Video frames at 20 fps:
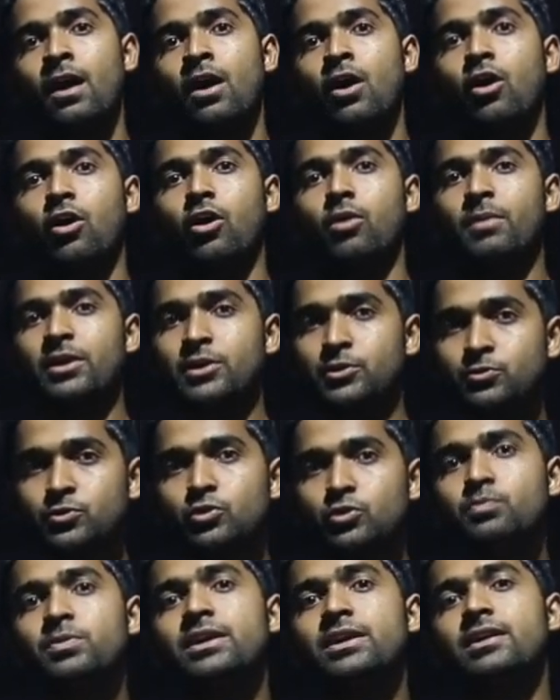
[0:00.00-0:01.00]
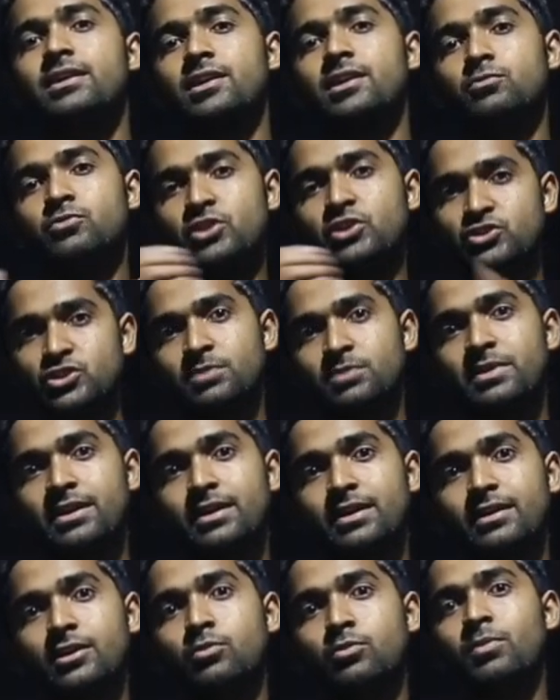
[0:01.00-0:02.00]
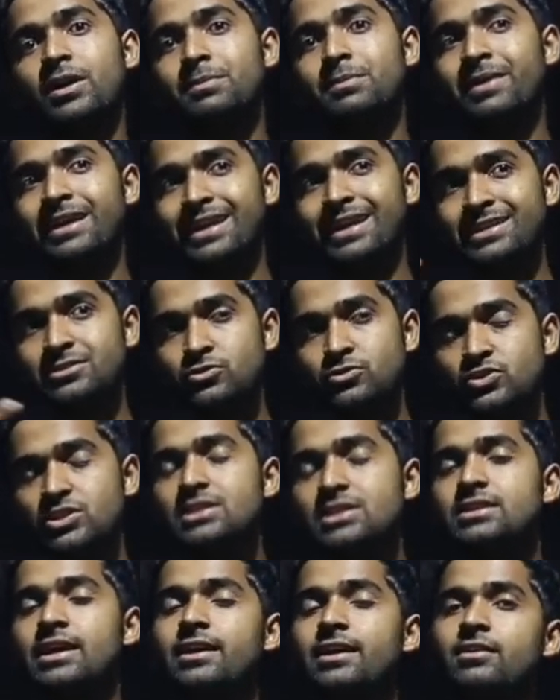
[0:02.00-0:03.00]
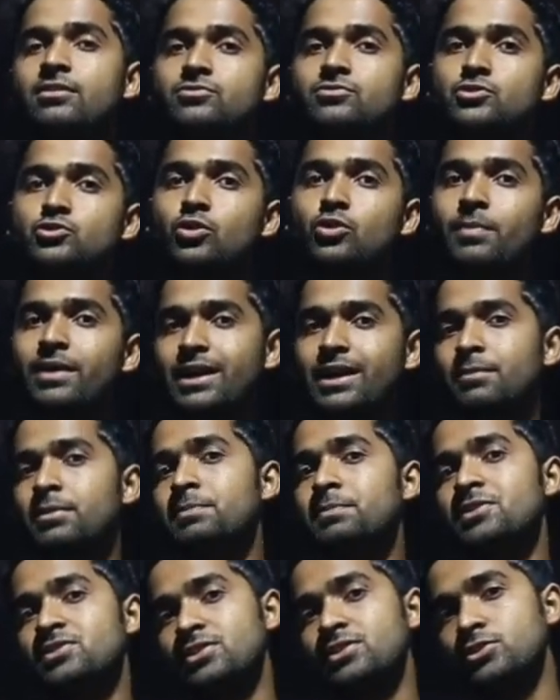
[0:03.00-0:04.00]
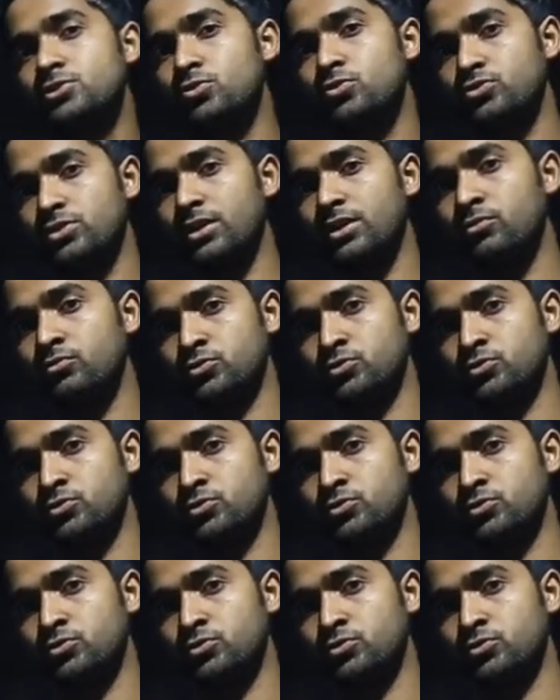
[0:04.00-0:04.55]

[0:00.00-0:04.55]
और मैं यूट्यूब भी कर रहा हूँ टीचिंग भी कर रहा हूँ बट मैं एक जो चीज़ है जिसको मैं कभी पीछे नहीं छोड़ता